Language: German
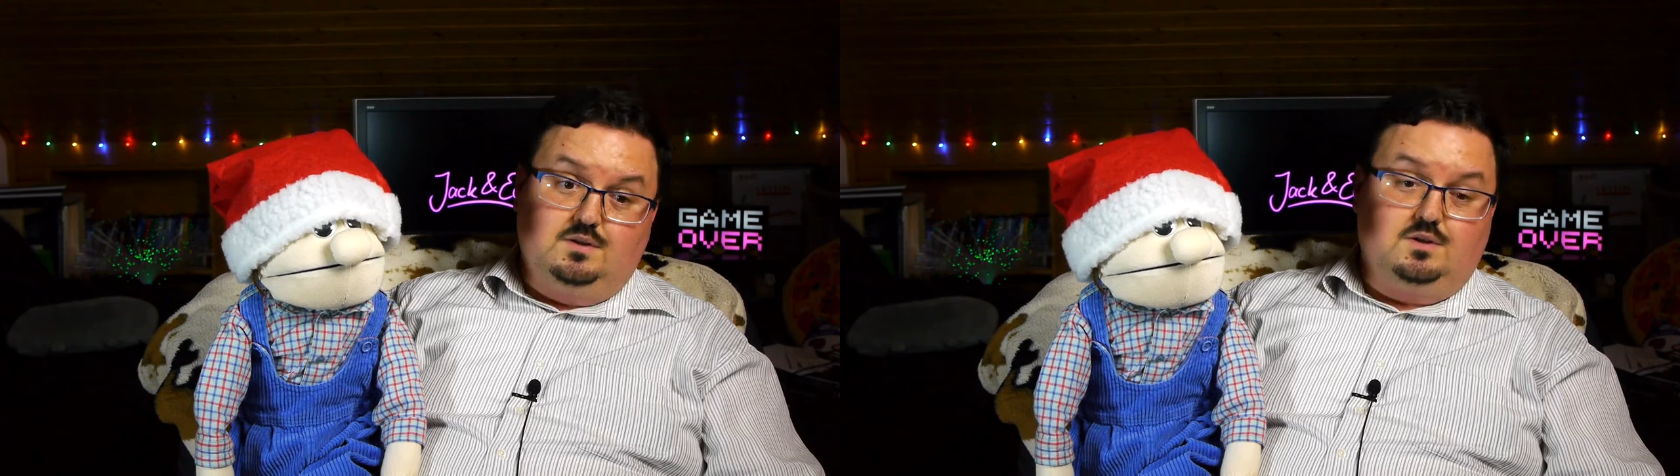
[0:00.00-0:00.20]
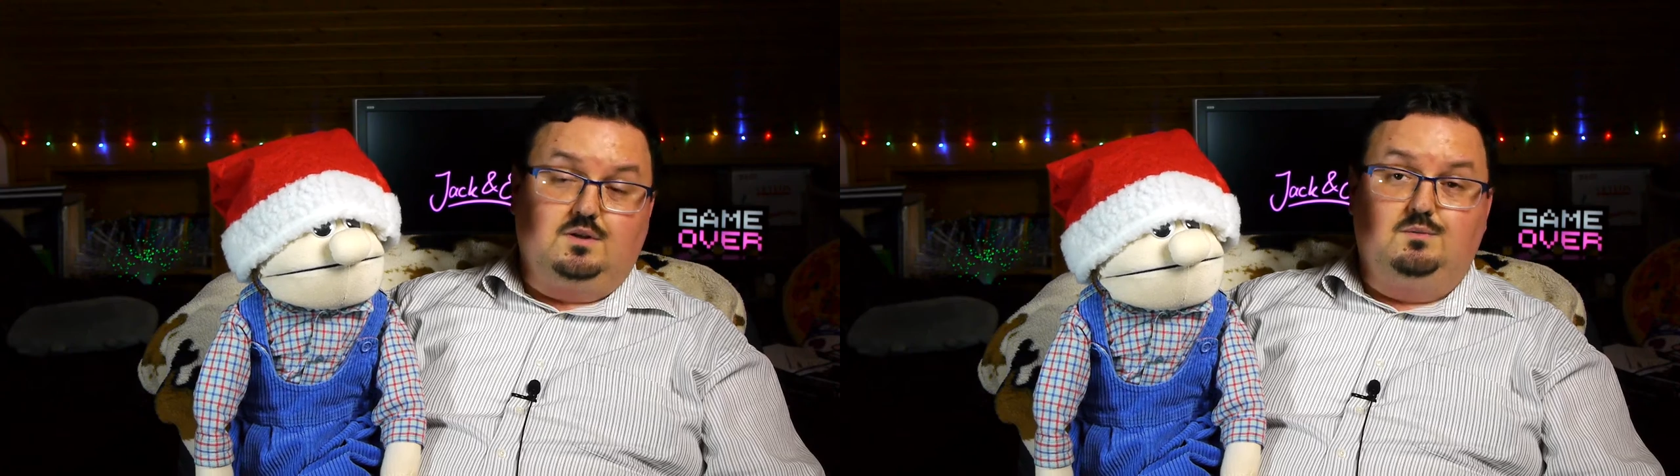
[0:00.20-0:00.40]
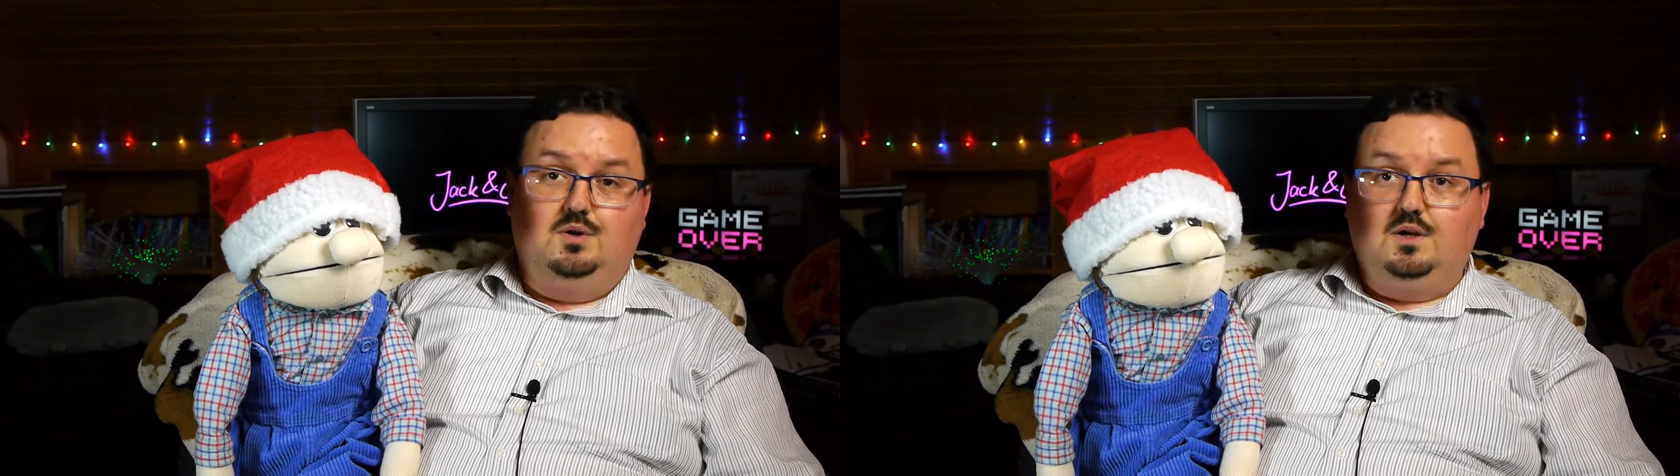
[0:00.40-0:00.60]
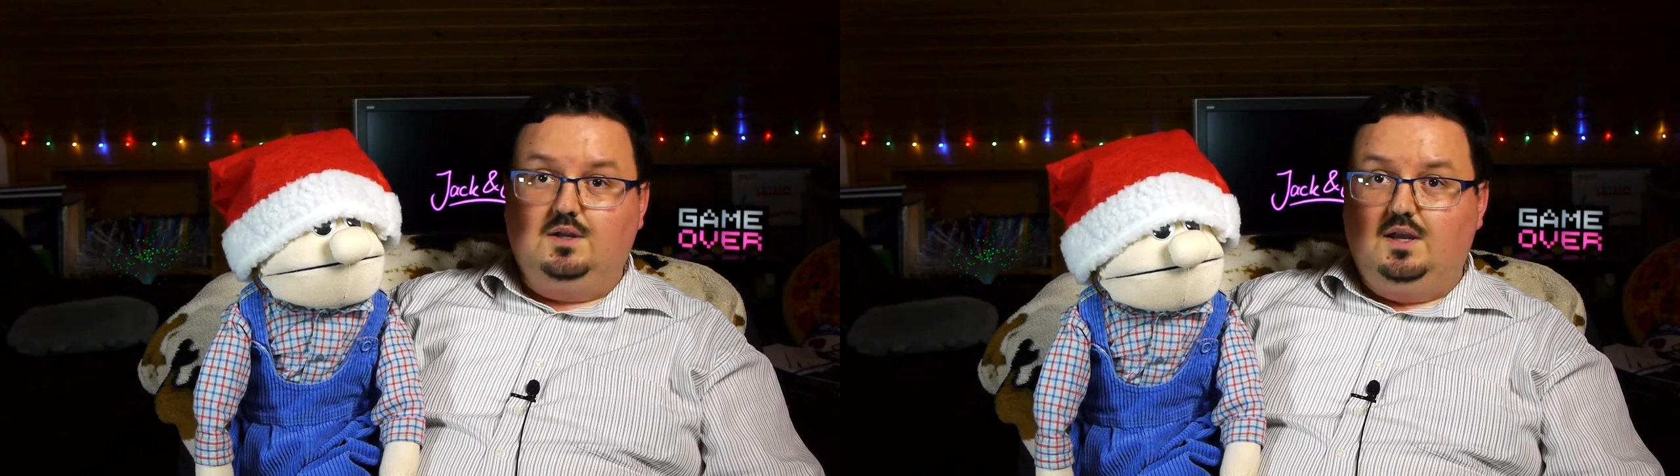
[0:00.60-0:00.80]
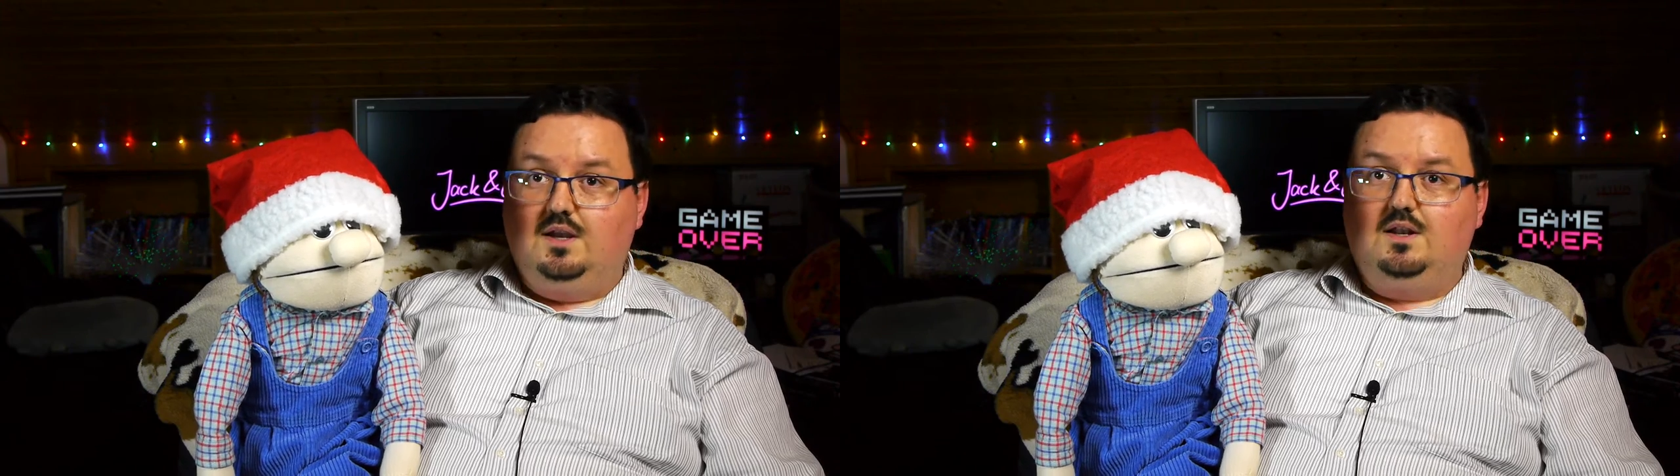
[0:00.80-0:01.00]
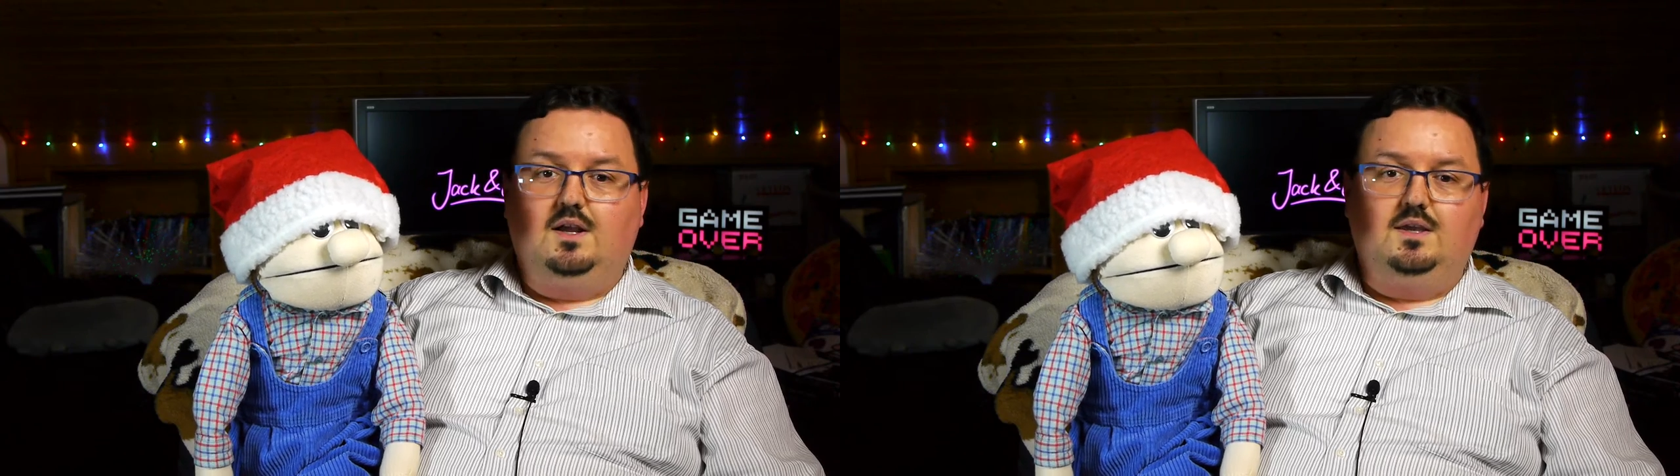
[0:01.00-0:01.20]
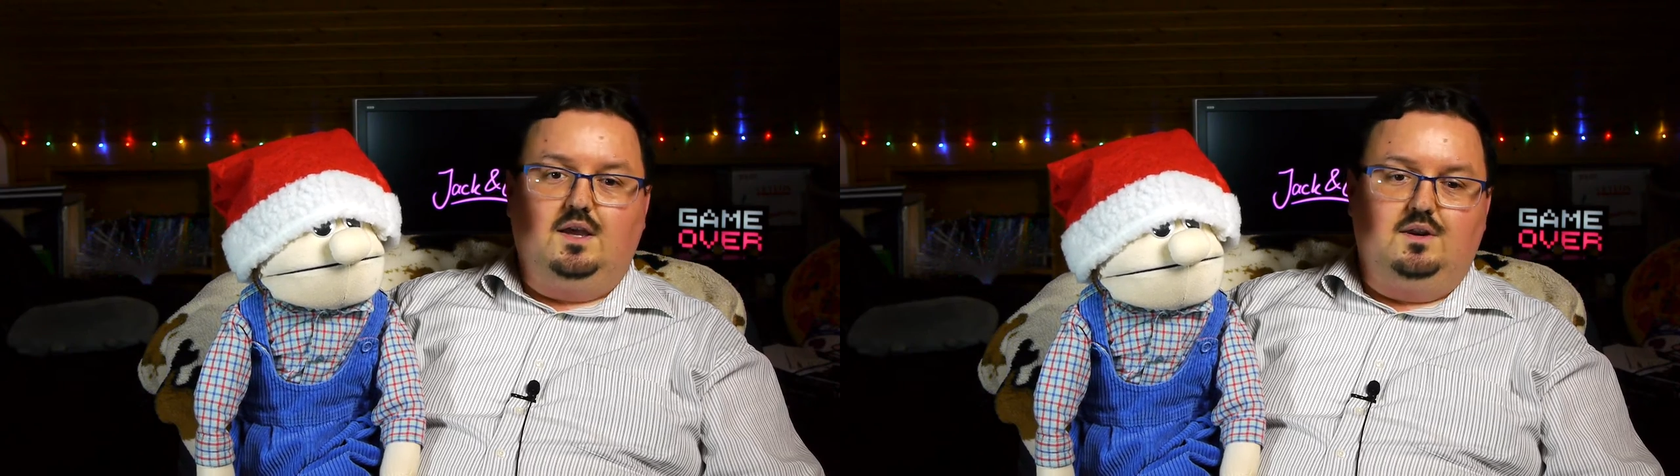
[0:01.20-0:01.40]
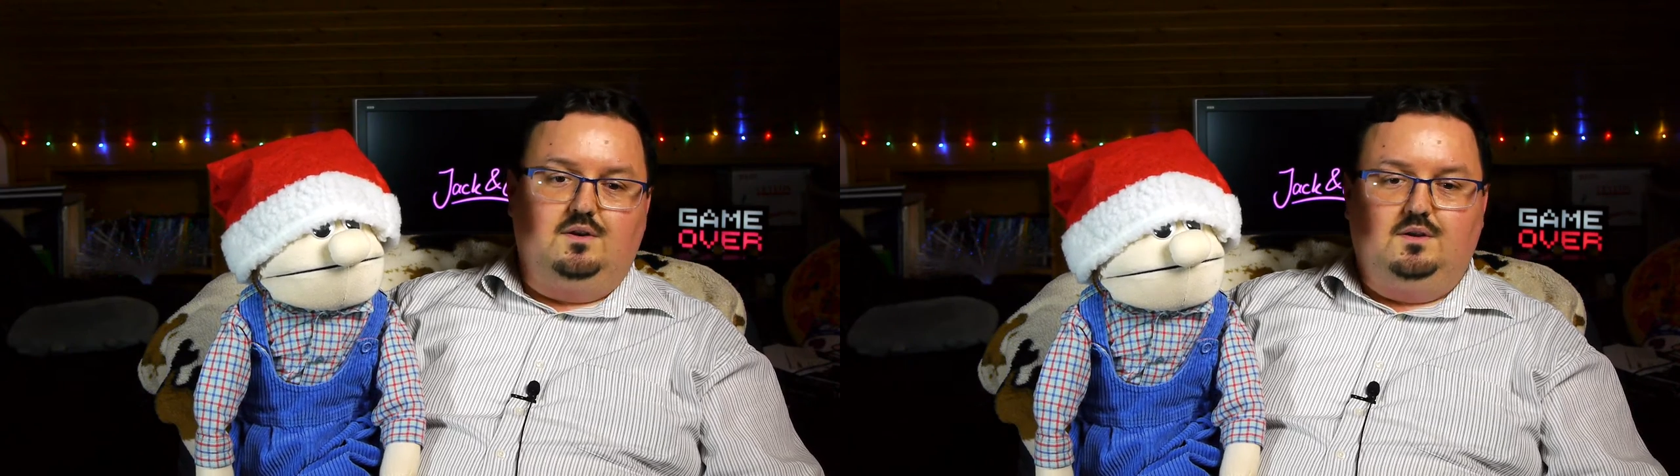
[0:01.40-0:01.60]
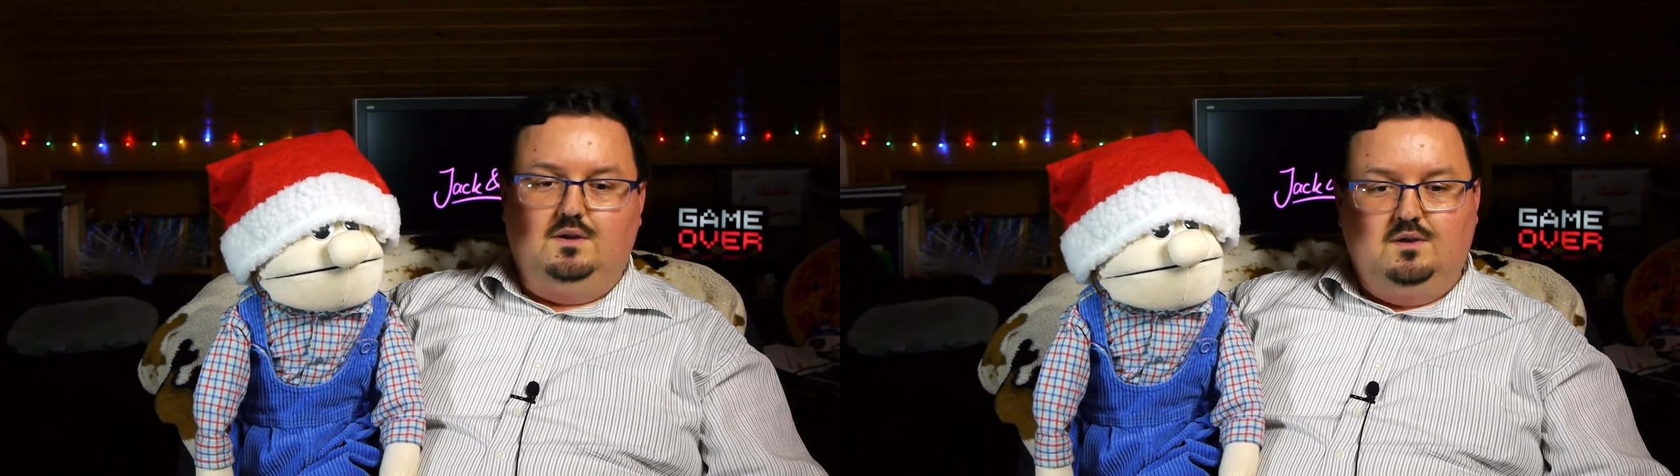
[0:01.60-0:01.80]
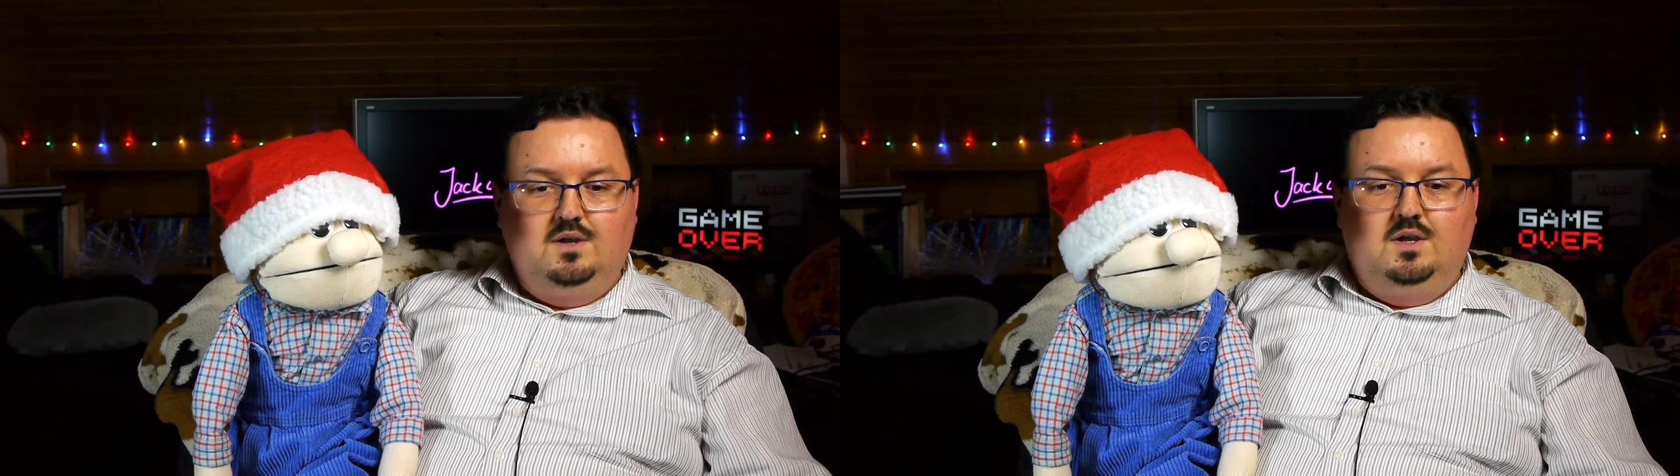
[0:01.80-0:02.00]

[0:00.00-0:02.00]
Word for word: Sie sagte ihm, ja, klar, gerne, hier.